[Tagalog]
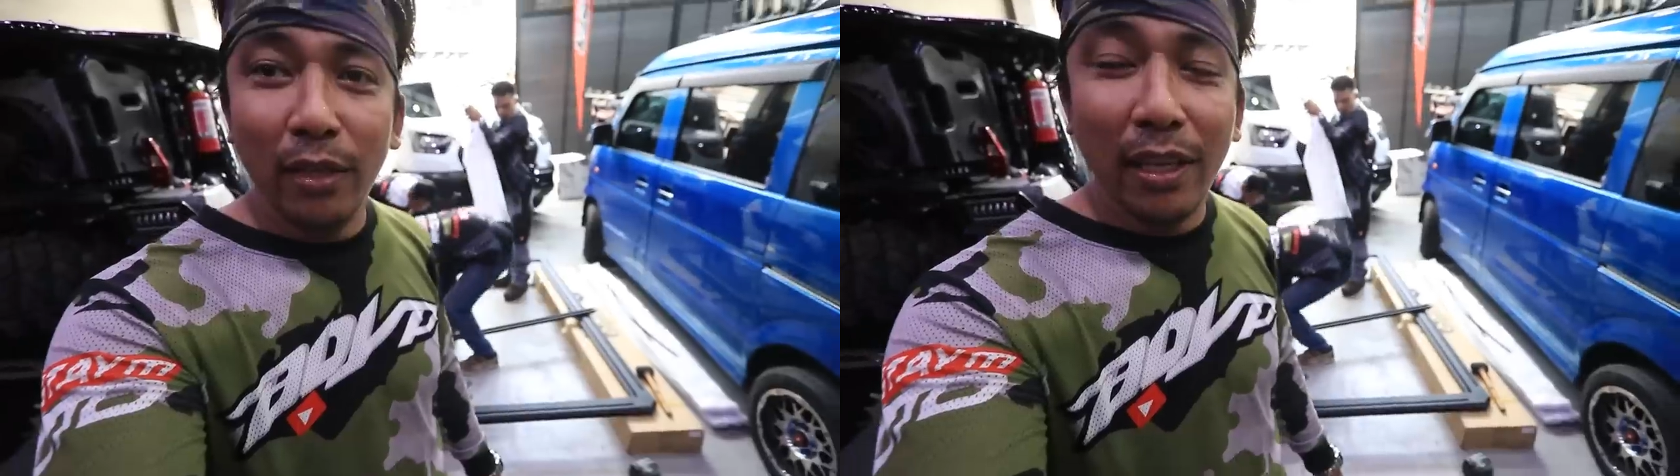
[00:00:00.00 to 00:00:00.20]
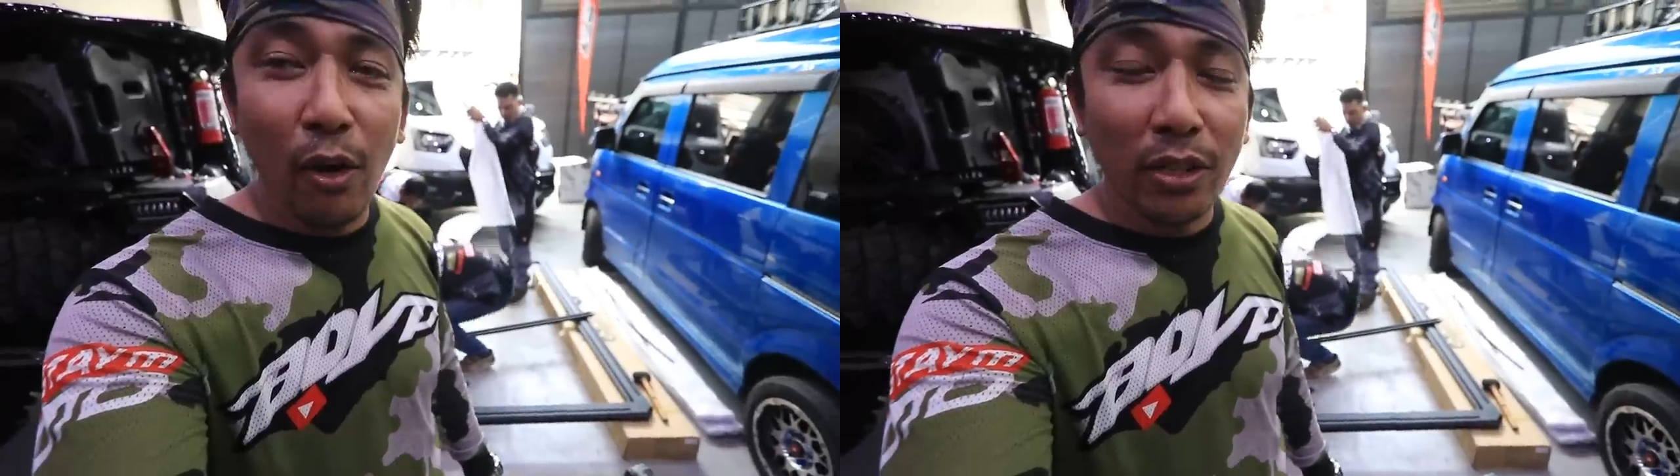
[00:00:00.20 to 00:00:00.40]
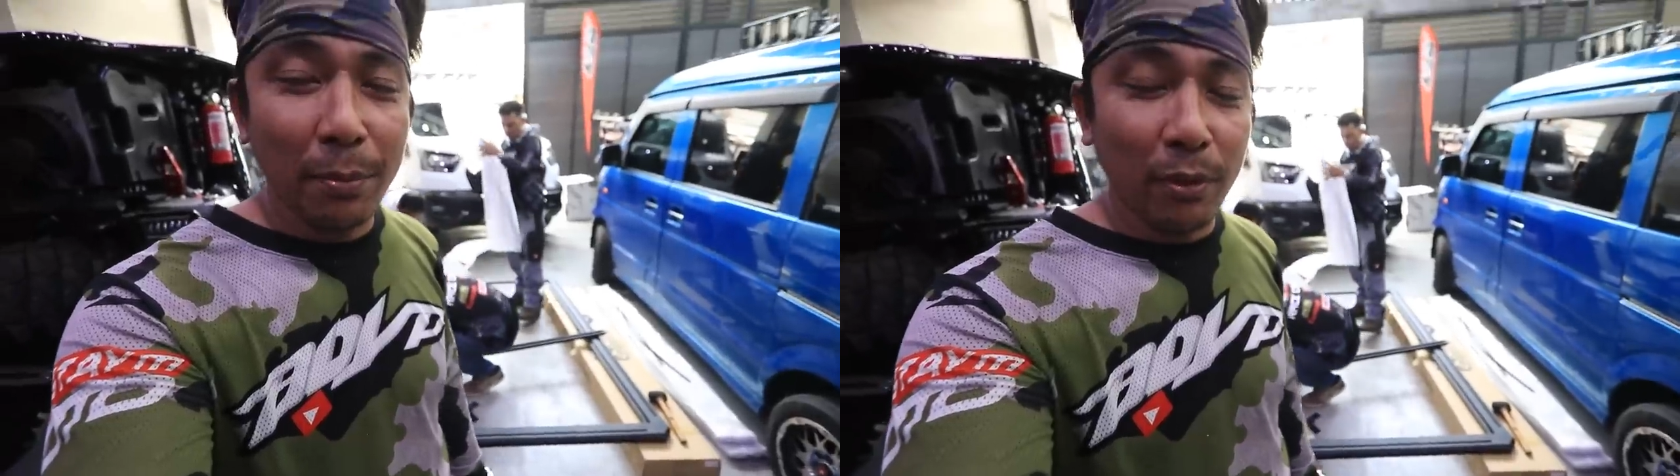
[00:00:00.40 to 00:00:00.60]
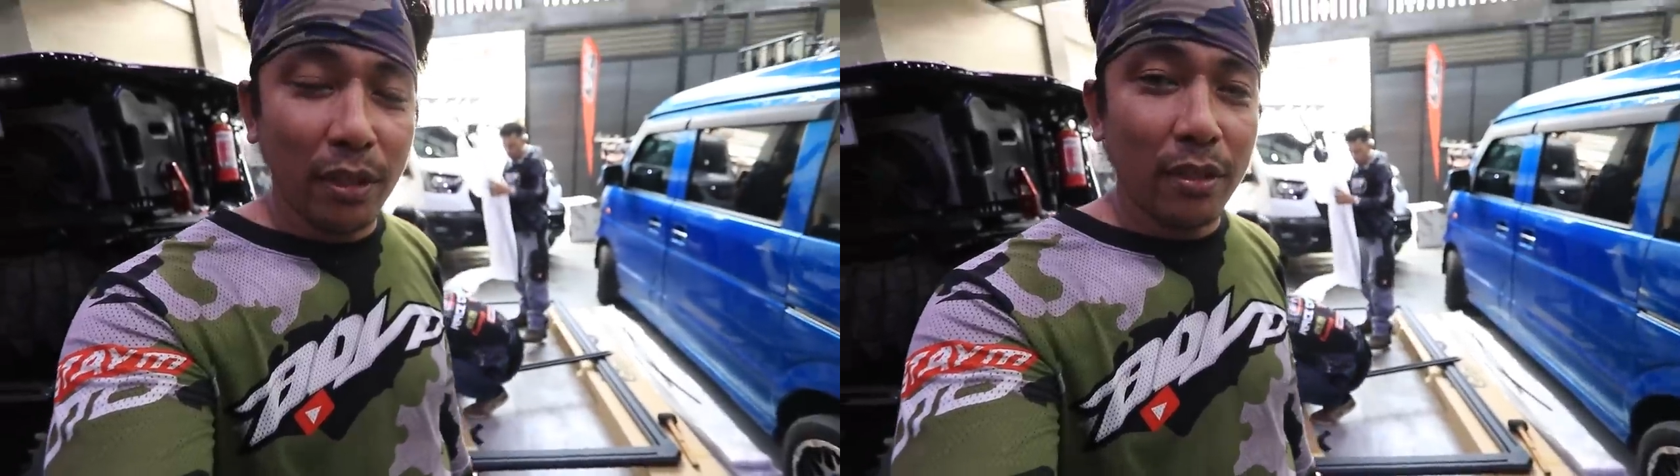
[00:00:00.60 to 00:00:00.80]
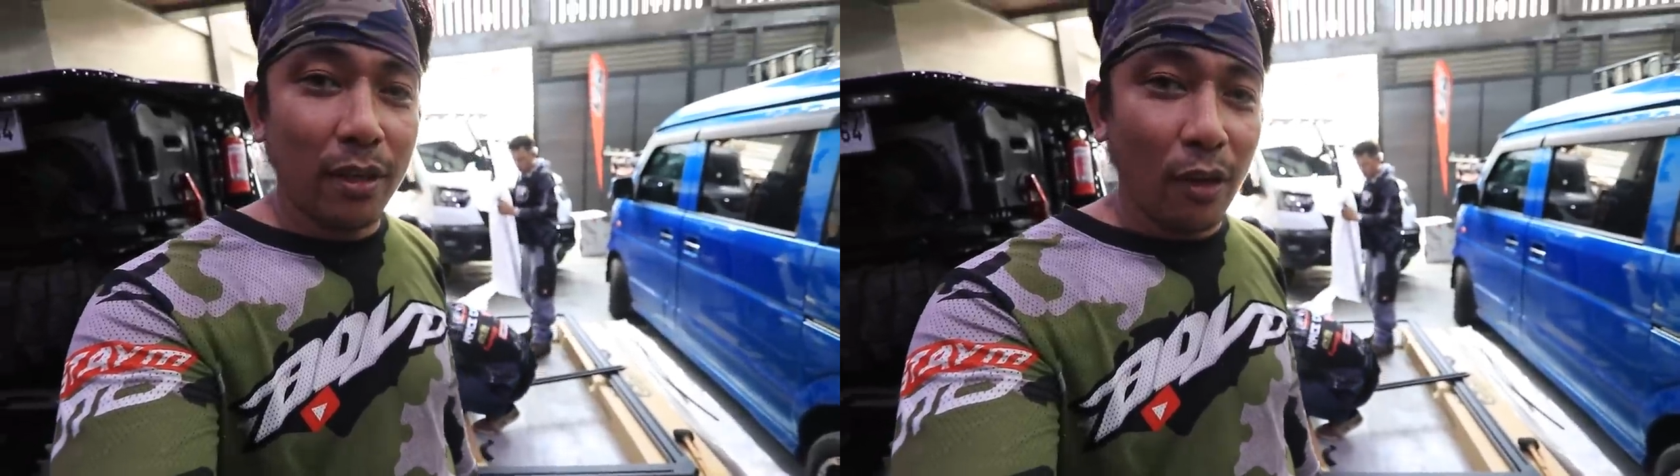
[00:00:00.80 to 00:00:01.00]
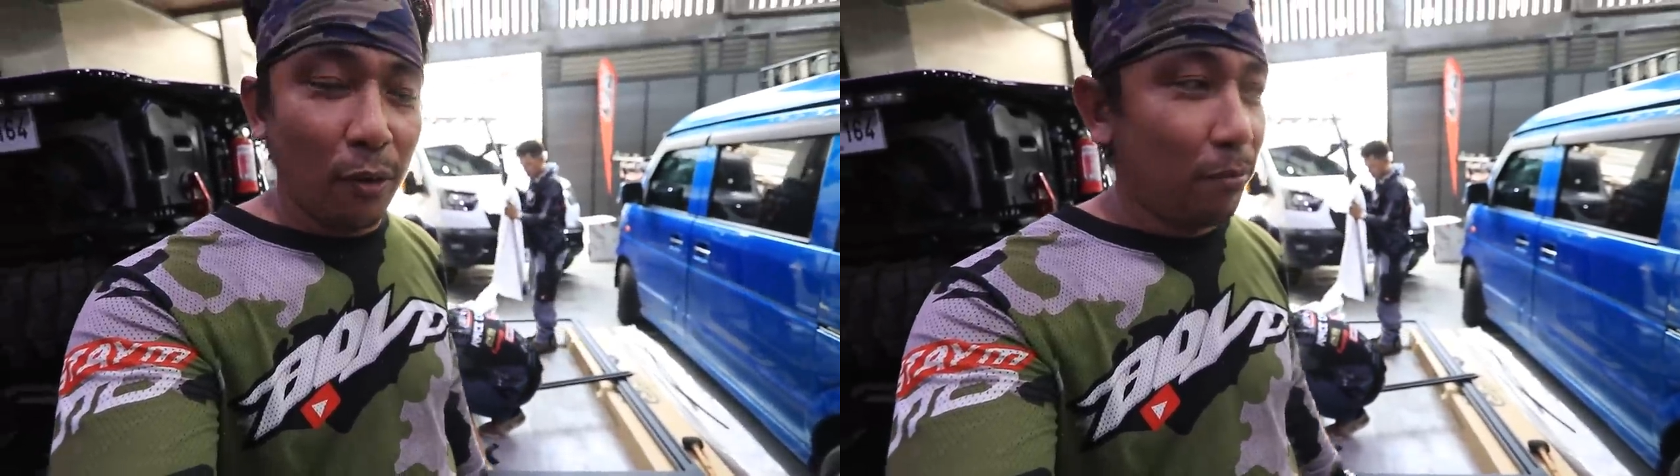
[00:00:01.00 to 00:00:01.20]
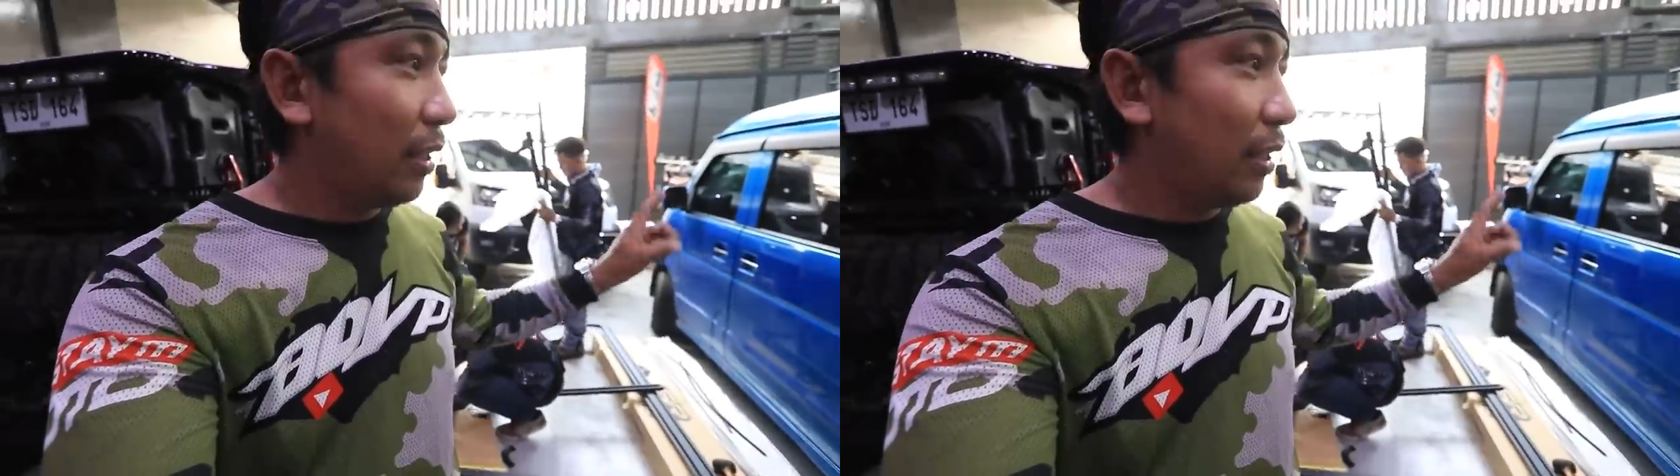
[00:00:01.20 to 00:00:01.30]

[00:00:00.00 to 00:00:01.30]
nung nakausap ko si Sir Rob,